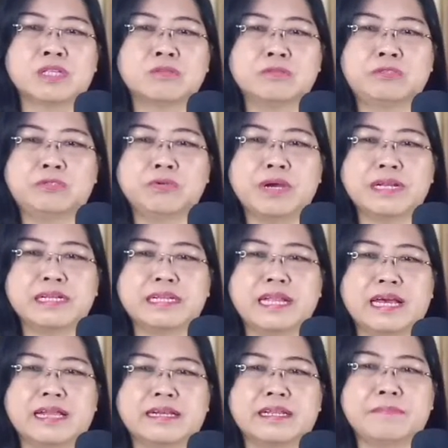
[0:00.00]
tujuan
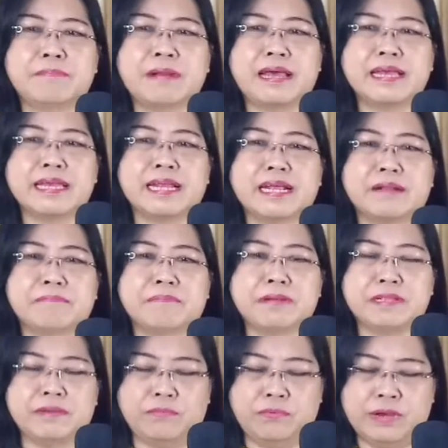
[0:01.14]
dari pelayanan
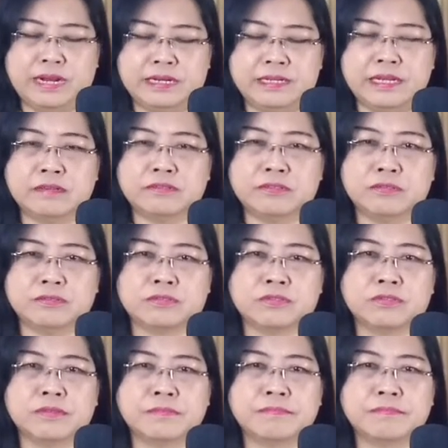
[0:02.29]
penyembuhan Yesus.